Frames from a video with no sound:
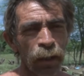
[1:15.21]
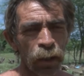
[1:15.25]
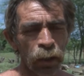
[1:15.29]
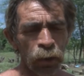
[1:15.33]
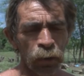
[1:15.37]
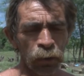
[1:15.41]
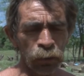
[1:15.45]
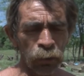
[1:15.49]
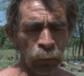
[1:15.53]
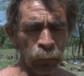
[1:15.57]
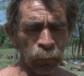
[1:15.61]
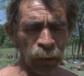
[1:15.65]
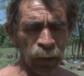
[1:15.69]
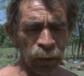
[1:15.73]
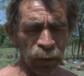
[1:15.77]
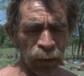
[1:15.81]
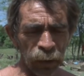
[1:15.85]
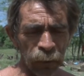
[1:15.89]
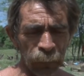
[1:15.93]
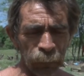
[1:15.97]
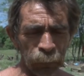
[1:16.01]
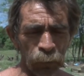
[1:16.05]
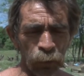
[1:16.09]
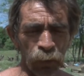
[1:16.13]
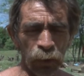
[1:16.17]
Eu não
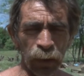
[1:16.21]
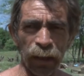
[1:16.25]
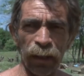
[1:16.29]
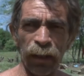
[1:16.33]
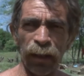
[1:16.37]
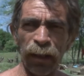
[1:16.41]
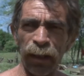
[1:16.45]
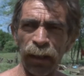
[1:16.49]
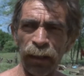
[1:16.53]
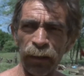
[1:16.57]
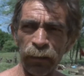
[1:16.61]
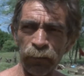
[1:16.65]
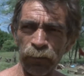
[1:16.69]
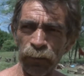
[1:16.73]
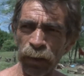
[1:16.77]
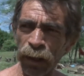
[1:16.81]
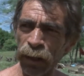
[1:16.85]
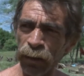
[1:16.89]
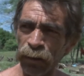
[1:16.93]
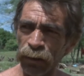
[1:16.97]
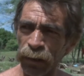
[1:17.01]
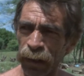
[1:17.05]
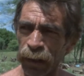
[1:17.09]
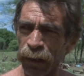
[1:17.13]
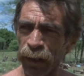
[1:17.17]
plantei porque
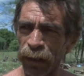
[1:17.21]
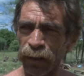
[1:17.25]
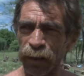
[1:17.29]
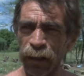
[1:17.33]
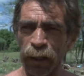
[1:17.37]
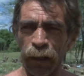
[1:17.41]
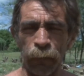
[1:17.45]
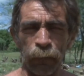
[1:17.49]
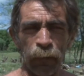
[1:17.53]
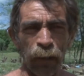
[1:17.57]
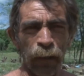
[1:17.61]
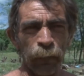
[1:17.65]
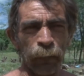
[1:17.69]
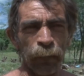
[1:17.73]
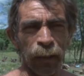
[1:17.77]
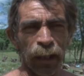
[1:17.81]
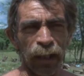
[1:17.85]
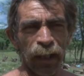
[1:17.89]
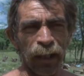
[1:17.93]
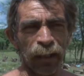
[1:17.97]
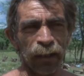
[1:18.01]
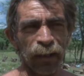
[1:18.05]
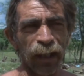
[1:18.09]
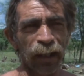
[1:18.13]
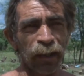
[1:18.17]
nem tem a terra
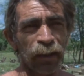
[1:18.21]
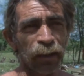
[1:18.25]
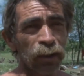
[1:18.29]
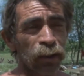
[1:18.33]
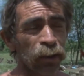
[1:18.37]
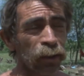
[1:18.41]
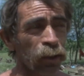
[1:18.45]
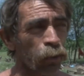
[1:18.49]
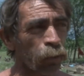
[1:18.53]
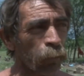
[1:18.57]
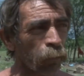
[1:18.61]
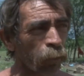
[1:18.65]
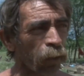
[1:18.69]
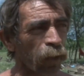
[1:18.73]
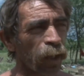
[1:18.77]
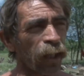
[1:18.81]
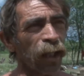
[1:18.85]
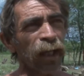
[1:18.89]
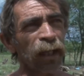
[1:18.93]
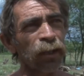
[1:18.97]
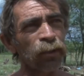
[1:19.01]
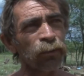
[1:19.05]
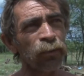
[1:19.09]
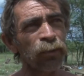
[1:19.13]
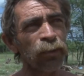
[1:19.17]
preparada ainda e nem o
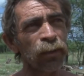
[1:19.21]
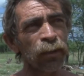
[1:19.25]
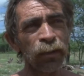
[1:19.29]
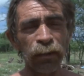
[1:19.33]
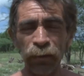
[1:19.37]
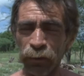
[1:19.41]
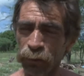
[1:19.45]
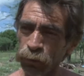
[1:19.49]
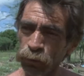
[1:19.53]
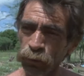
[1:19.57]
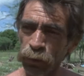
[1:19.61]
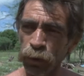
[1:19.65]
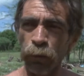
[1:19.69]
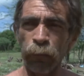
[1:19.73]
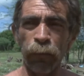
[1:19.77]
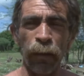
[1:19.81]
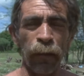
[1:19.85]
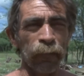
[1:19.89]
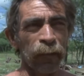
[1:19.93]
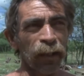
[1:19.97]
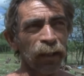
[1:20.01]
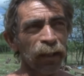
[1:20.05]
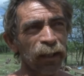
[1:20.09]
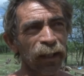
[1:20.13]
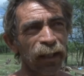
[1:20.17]
molhado não deu para
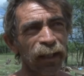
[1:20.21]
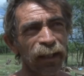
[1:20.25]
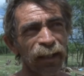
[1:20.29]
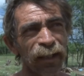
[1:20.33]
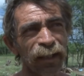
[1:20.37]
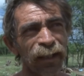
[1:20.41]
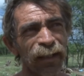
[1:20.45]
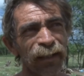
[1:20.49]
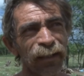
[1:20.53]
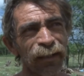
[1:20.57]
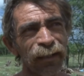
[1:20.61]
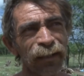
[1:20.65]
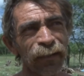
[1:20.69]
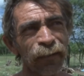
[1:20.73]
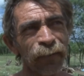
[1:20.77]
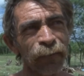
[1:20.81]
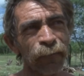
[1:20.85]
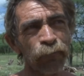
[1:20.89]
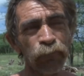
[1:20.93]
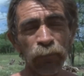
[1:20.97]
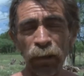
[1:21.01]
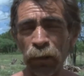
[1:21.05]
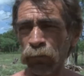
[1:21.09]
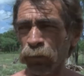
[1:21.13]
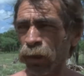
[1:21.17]
plantar, né?
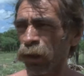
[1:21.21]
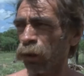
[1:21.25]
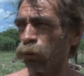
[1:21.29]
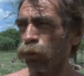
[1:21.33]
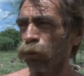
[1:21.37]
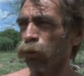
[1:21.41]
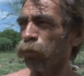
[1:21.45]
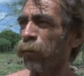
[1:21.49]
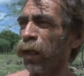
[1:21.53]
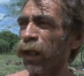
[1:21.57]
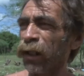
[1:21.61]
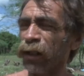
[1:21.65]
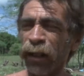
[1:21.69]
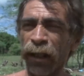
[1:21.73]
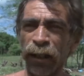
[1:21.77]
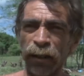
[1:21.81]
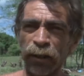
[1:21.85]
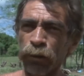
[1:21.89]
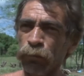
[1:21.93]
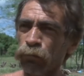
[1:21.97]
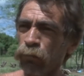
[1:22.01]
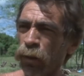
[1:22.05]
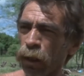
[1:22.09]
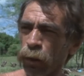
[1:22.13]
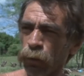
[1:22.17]
Mesmo dentro do mato
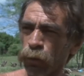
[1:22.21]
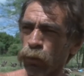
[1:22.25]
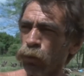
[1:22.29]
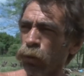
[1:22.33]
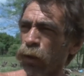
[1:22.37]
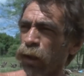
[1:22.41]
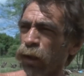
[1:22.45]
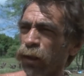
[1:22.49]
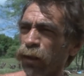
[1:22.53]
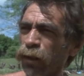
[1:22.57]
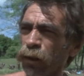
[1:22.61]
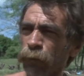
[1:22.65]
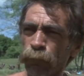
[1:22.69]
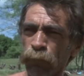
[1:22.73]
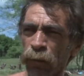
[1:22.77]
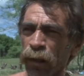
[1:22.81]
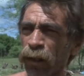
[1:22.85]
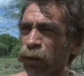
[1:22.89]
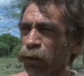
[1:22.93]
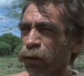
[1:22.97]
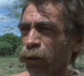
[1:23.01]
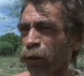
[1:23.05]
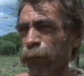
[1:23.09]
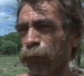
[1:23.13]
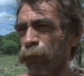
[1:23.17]
assim, mergulhando e
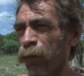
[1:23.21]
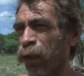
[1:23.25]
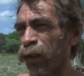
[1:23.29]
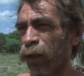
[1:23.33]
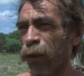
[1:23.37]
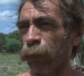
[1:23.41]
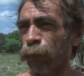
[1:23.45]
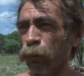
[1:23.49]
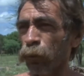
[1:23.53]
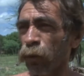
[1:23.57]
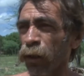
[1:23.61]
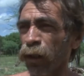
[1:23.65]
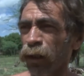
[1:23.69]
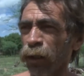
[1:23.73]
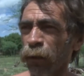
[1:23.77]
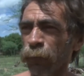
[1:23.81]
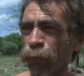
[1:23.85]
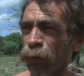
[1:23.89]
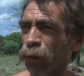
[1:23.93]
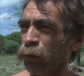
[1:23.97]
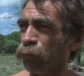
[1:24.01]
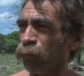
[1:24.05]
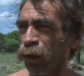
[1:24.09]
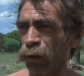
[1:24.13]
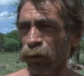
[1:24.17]
plantando para depois
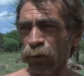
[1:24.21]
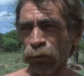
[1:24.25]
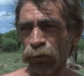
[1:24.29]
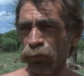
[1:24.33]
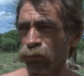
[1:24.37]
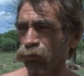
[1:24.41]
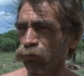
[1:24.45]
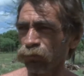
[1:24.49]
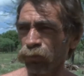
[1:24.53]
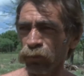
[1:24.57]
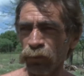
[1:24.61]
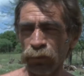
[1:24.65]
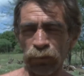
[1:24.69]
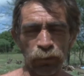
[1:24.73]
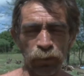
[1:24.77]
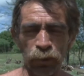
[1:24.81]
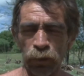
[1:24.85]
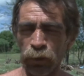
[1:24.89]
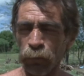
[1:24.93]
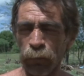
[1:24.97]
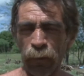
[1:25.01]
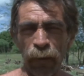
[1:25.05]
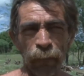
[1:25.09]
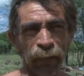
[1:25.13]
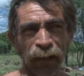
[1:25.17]
limpando, mas não, não
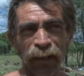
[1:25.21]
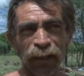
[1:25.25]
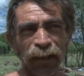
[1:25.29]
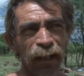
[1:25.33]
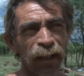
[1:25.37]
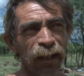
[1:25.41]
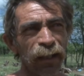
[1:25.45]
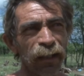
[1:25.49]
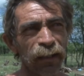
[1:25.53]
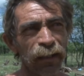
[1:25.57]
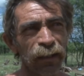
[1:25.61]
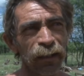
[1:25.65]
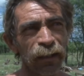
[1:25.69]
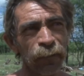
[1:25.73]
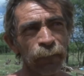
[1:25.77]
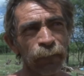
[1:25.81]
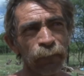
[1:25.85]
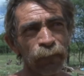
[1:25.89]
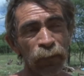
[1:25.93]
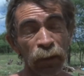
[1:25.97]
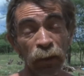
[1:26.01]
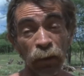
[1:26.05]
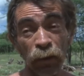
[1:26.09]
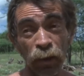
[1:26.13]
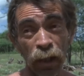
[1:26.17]
deu para plantar ainda.
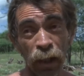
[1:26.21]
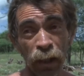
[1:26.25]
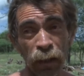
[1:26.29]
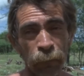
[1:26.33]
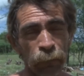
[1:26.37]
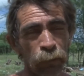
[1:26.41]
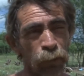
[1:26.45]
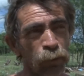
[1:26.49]
Em terra